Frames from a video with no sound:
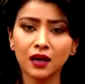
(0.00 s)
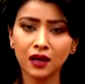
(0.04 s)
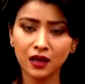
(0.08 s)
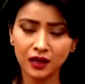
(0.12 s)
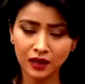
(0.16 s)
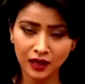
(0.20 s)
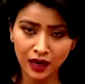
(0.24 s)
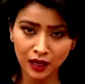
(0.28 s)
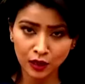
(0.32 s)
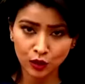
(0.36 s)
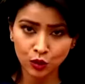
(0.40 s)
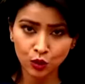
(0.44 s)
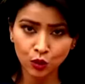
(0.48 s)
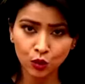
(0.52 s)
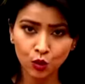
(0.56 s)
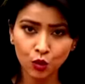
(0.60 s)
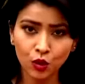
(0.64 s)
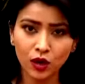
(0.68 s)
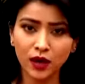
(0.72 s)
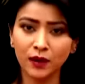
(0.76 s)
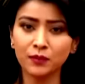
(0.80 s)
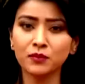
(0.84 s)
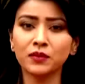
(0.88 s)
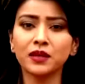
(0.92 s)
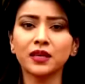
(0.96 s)
खराटों को
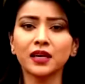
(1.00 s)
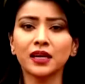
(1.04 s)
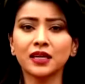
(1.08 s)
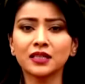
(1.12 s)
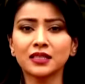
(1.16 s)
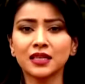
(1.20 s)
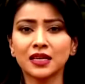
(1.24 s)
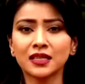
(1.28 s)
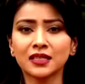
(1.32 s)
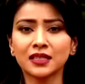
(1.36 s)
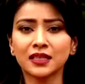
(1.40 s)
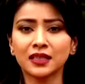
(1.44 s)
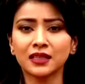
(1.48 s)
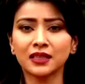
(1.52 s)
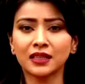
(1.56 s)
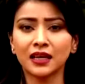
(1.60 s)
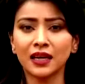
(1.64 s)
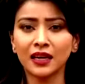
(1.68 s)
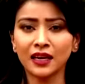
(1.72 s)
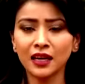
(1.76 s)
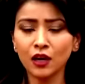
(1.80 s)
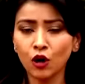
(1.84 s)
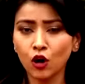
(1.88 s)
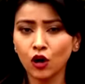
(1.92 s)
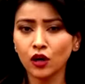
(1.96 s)
कम किया जा सकता
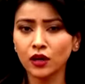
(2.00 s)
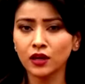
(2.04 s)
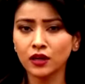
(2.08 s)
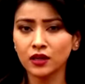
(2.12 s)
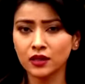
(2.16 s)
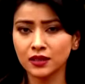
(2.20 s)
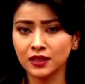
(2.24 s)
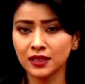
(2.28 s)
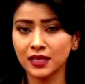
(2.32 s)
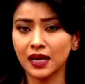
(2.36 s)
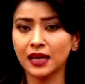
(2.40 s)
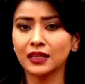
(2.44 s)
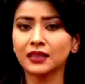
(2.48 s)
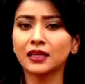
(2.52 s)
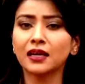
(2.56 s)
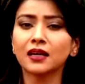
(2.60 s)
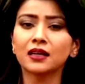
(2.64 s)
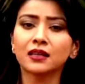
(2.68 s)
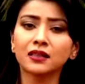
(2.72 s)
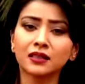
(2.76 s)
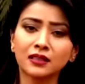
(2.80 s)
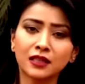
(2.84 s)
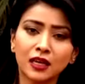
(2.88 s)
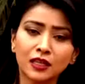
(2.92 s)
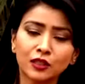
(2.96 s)
है और ज़्यादा
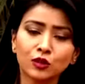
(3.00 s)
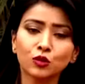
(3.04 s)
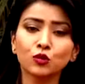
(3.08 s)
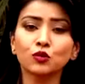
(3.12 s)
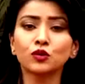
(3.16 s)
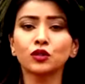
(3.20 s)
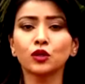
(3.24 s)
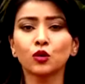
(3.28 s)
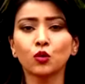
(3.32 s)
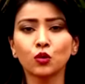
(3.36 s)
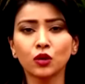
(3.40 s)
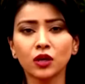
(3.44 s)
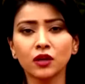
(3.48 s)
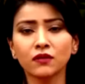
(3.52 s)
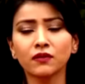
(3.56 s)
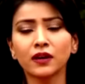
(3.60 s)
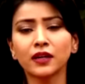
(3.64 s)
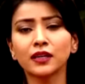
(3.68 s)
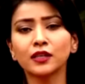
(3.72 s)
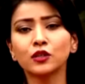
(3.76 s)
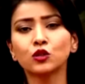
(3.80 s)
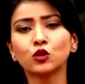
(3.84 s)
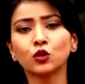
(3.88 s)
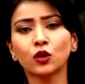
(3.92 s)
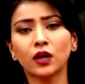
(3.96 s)
खराटों से होने
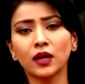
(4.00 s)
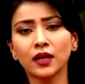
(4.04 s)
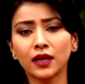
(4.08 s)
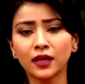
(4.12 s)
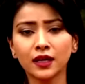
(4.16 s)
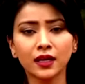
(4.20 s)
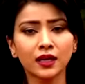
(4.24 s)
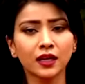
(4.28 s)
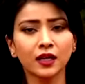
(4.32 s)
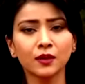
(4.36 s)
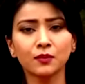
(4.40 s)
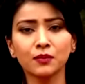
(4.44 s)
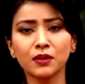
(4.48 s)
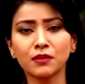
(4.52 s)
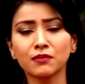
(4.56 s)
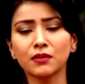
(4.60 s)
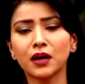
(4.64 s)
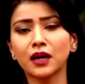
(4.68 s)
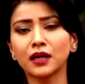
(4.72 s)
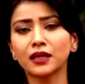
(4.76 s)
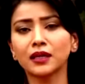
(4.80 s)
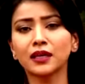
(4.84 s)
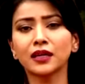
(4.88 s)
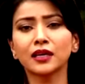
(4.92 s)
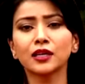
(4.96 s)
वाली जो अलग अलग
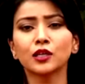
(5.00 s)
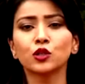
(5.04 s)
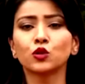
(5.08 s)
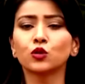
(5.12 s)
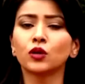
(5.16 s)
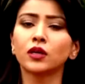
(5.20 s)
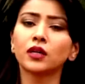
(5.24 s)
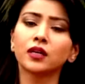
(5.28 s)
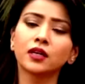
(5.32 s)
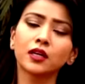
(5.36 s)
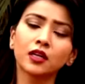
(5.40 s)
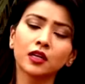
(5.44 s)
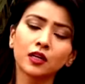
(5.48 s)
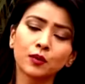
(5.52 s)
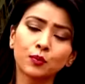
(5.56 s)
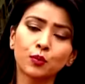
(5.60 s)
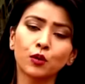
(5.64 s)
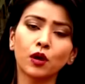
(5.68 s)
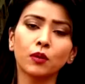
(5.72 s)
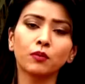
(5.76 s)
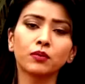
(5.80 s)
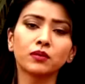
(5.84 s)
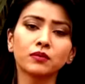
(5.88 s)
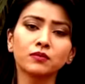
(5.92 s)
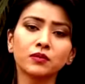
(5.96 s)
बीमारियां हैं जो अलग अलग
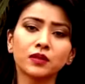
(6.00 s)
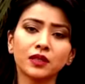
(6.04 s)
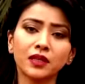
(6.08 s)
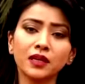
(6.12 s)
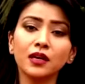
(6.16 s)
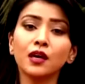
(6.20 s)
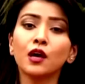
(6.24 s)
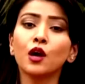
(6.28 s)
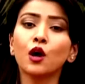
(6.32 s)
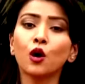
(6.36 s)
प्रॉब्लम्स हैं